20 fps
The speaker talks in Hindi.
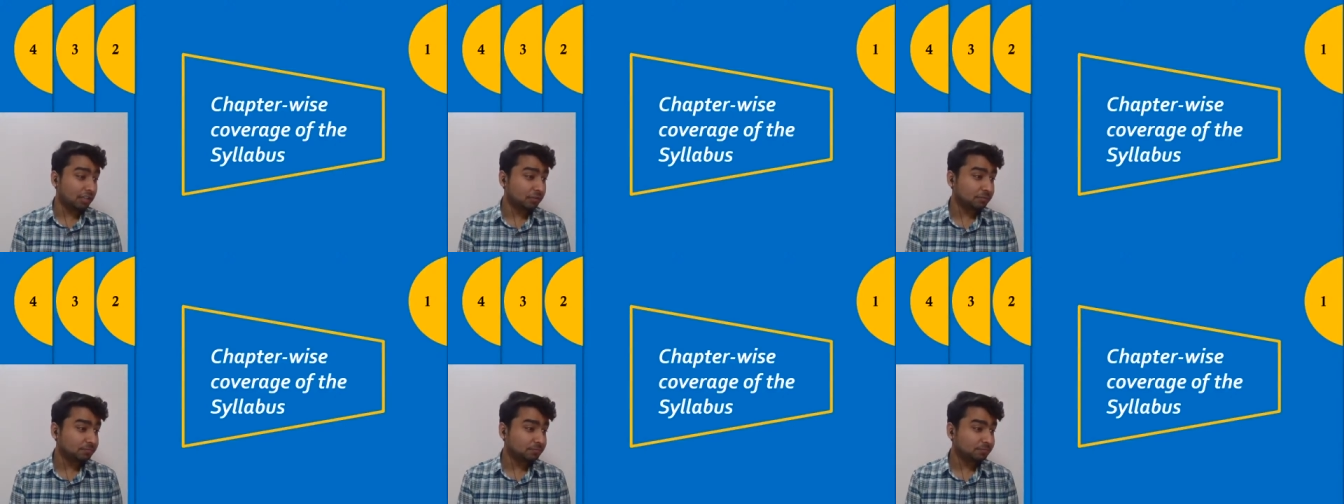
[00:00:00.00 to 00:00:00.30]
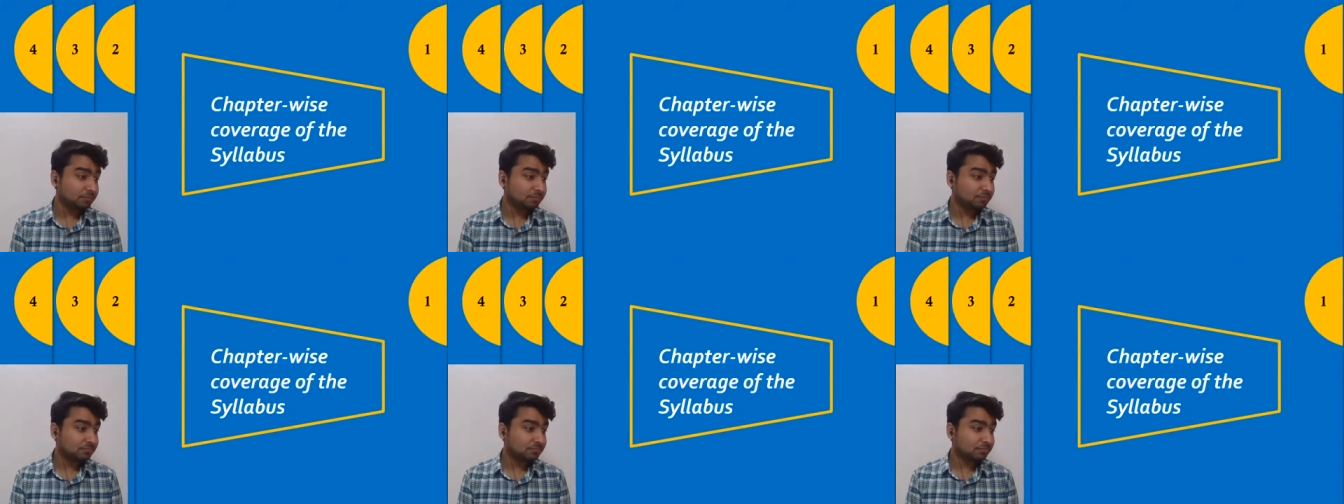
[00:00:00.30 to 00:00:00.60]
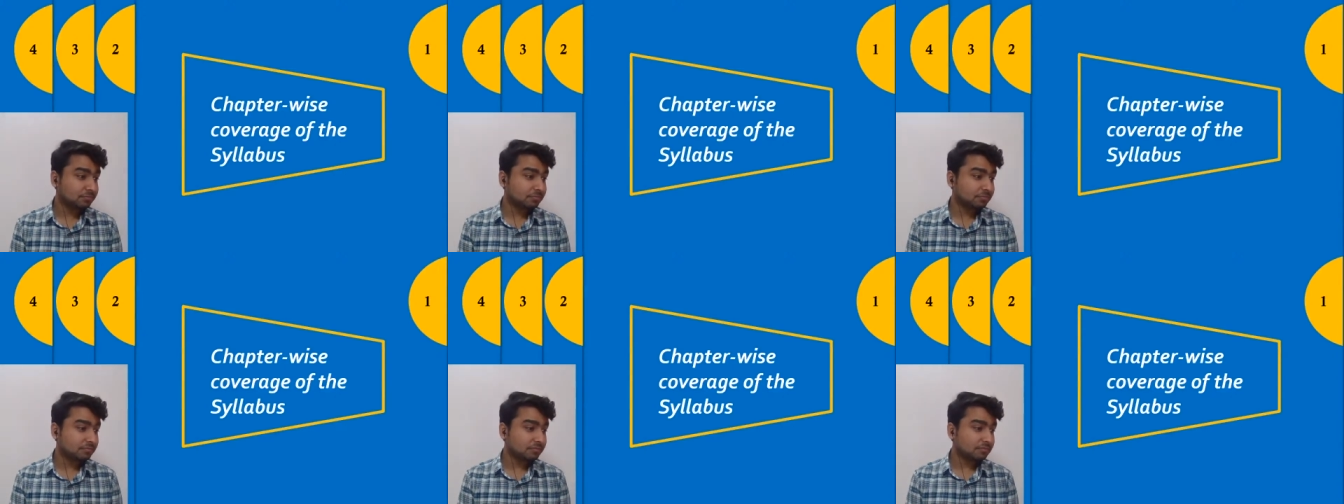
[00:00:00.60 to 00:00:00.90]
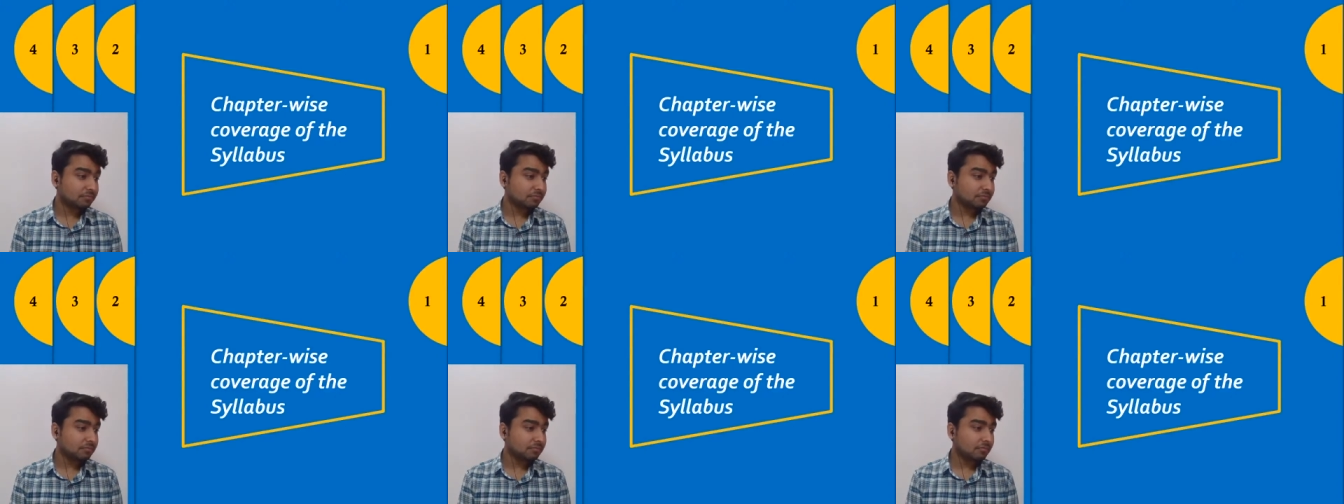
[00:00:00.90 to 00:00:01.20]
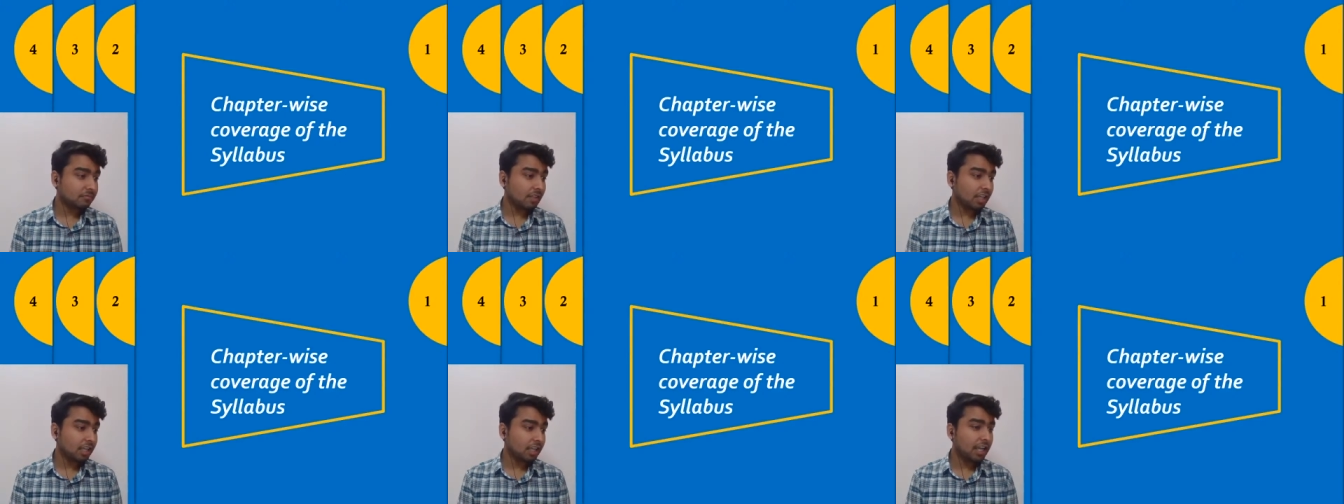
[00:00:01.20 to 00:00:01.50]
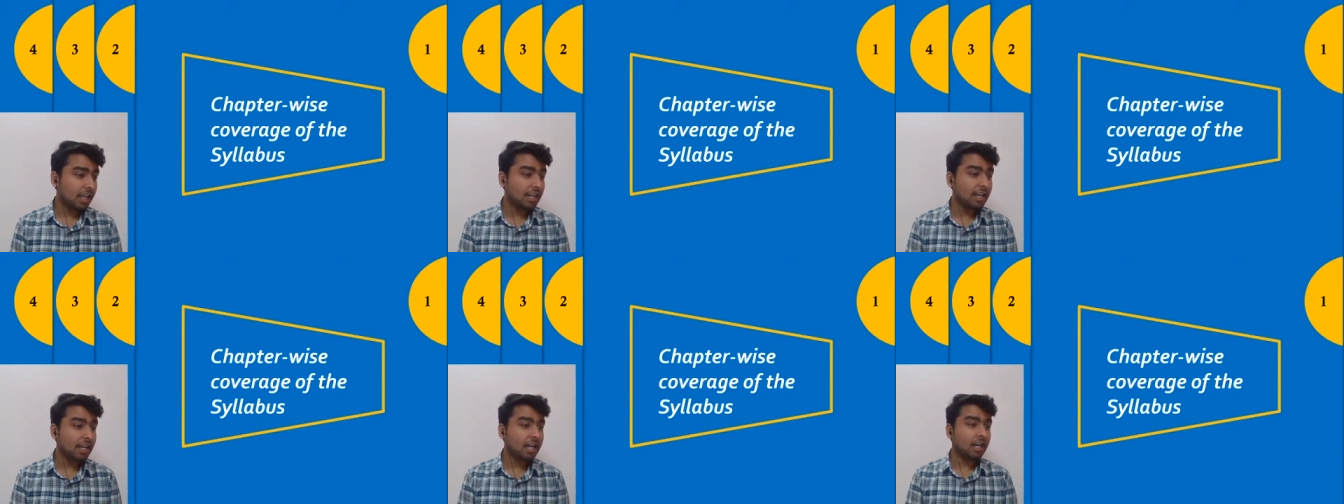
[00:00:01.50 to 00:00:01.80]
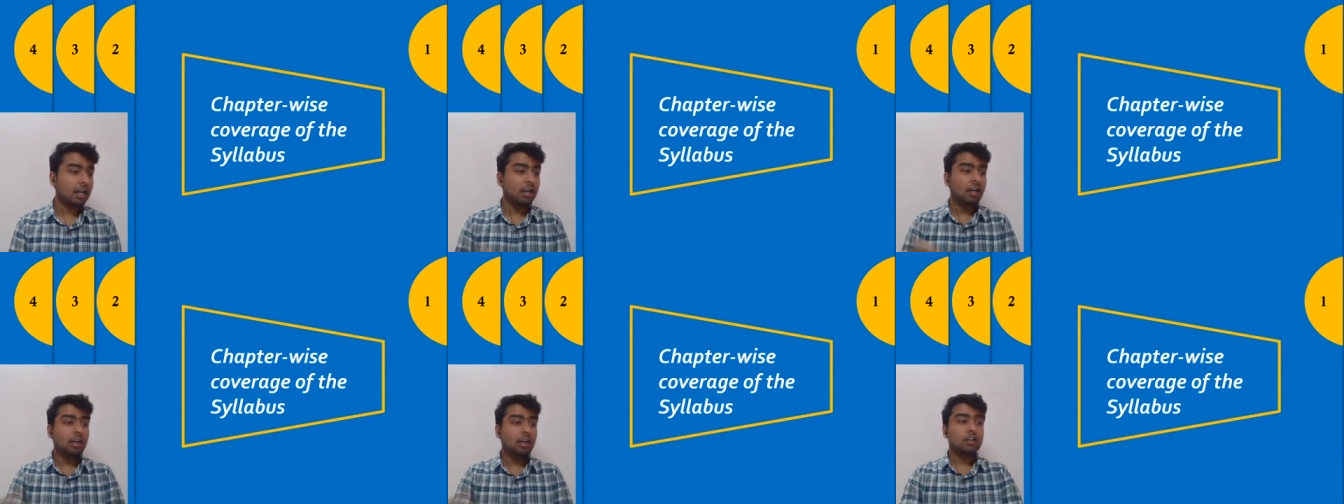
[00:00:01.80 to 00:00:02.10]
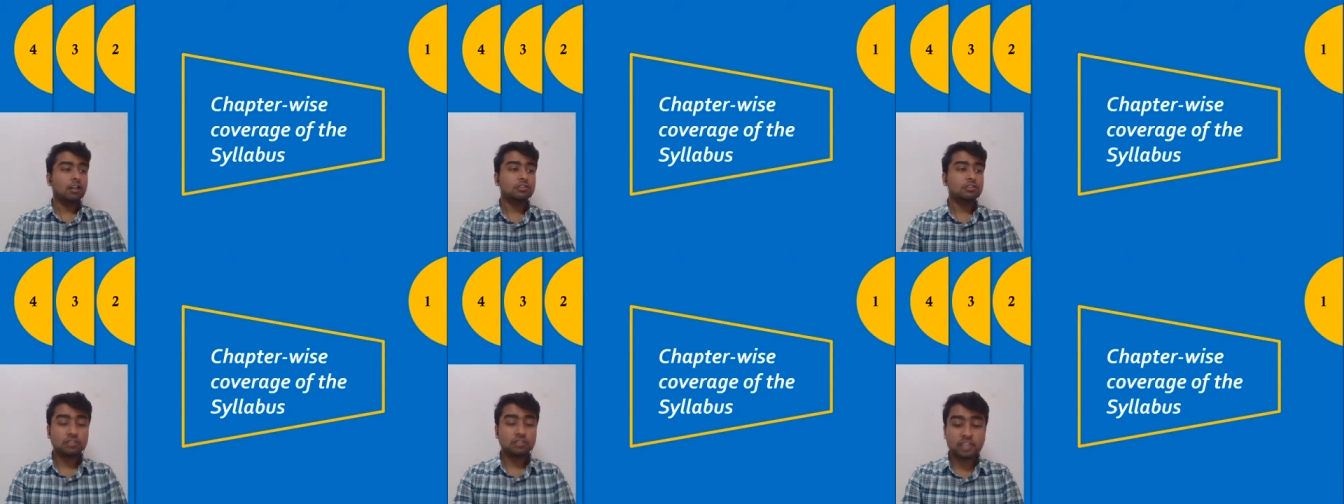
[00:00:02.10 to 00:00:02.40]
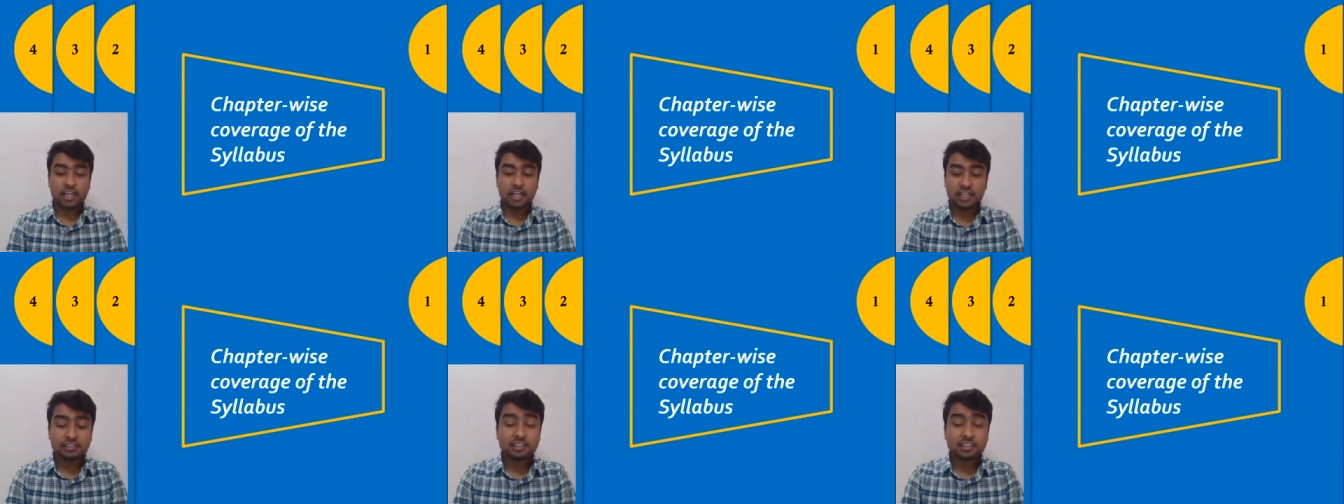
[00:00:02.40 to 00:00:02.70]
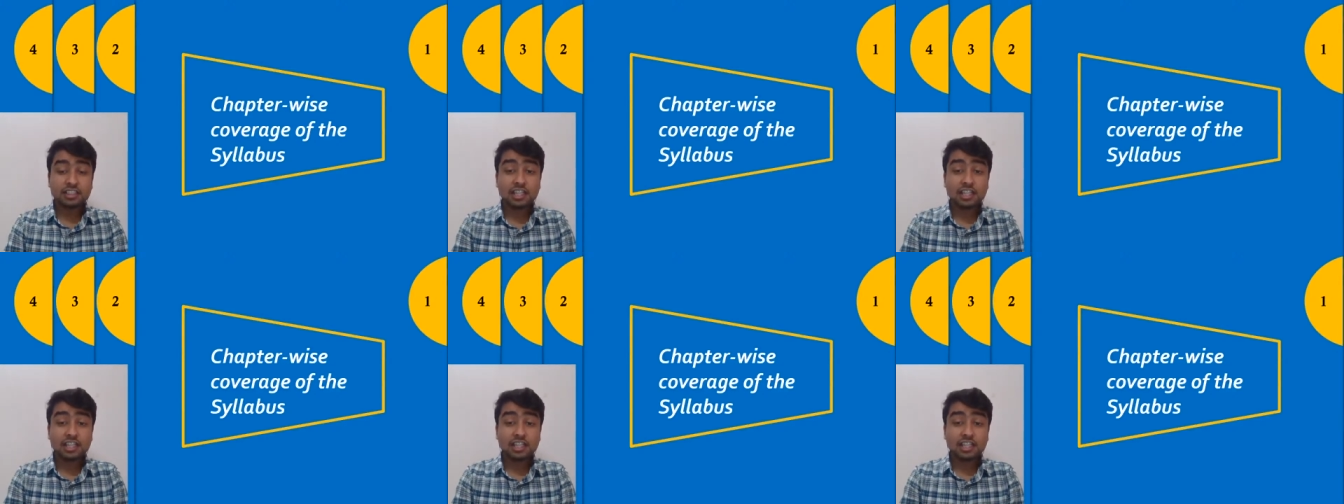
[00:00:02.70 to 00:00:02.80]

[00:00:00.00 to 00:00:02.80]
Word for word: हो है ना सो गाइज